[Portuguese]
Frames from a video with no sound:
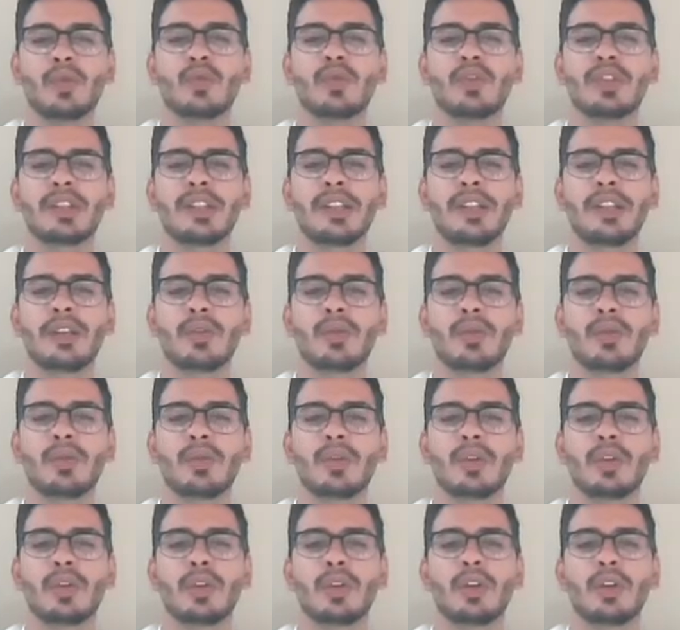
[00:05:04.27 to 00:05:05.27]
o
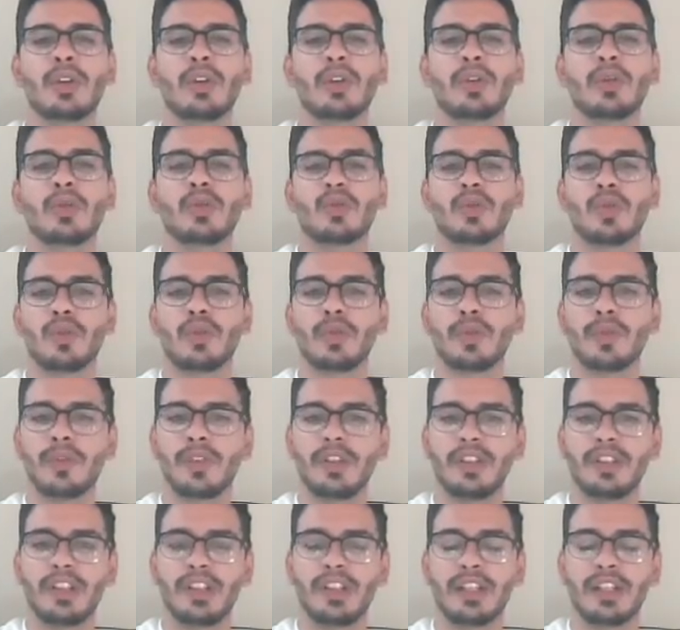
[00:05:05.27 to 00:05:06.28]
ciclo
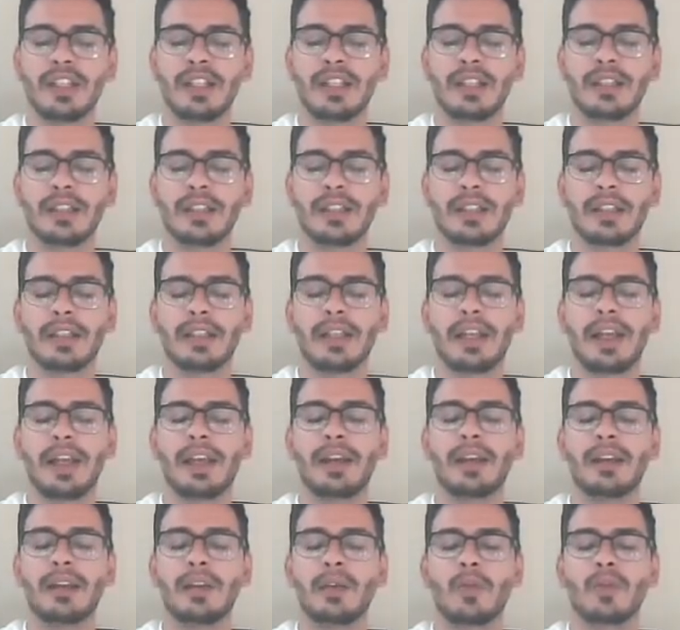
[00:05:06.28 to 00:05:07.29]
sono-vigília, que é
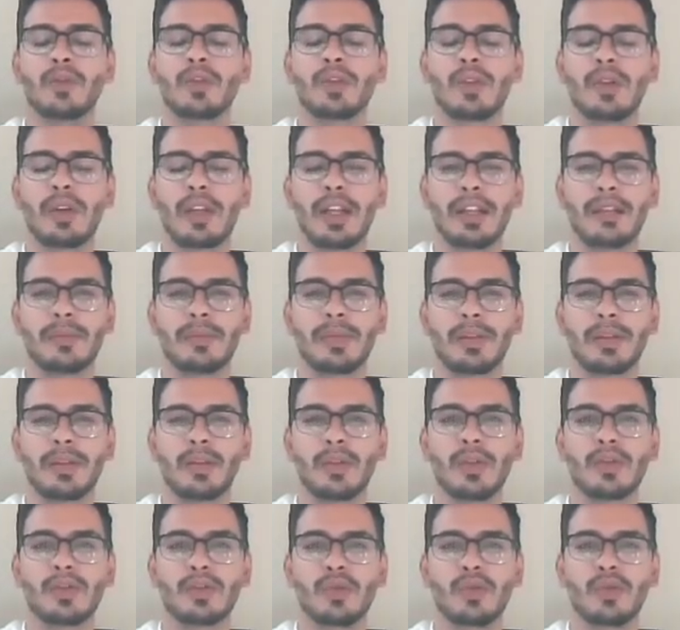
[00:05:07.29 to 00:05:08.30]
controlado pelo
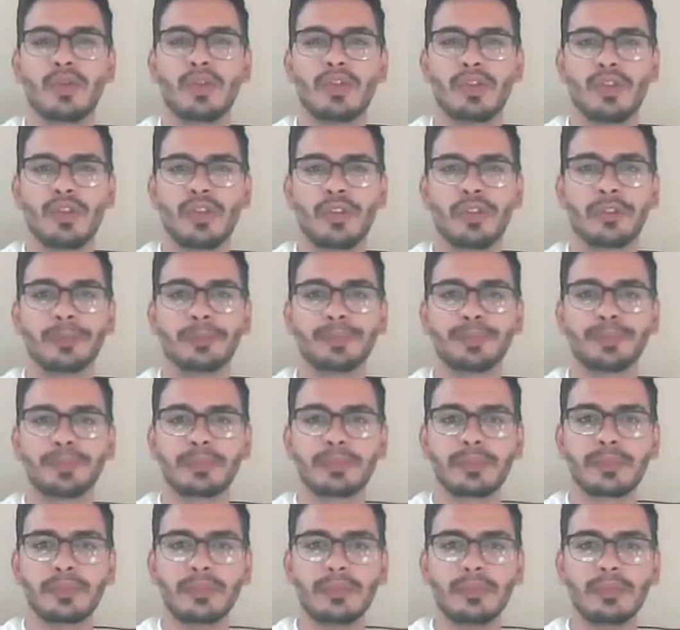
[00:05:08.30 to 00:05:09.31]
nosso
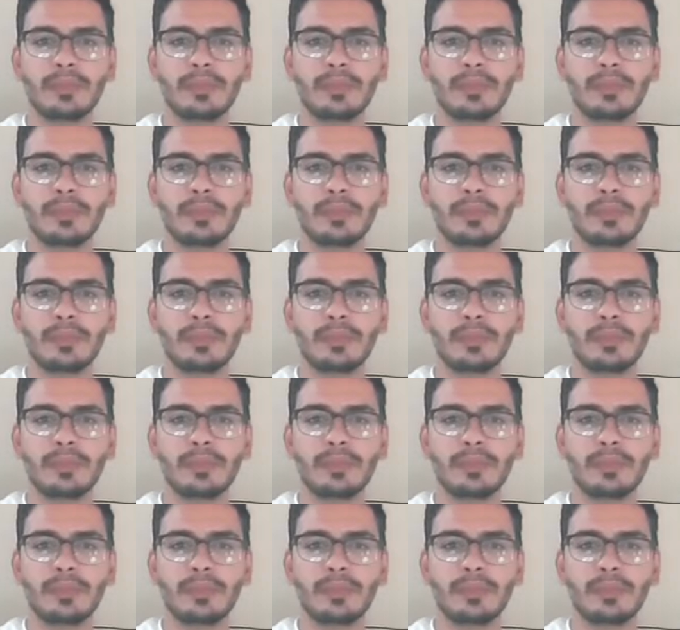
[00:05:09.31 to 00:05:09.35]
cortisol.